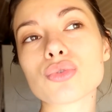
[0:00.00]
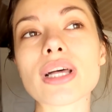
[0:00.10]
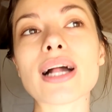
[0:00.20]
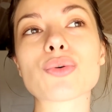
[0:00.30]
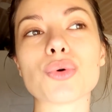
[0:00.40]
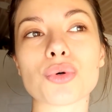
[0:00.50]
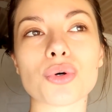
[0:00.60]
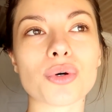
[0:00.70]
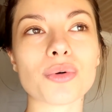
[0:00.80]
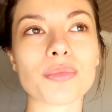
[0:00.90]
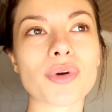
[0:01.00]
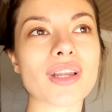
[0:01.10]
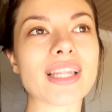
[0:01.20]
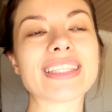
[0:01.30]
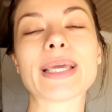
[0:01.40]
güzel koku,
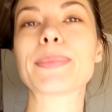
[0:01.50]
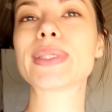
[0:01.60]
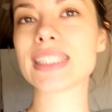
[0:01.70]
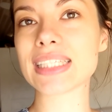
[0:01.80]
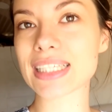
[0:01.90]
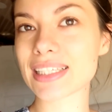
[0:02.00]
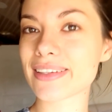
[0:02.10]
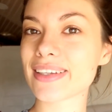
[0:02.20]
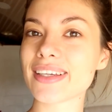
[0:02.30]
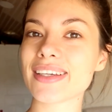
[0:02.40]
böyle temizlik,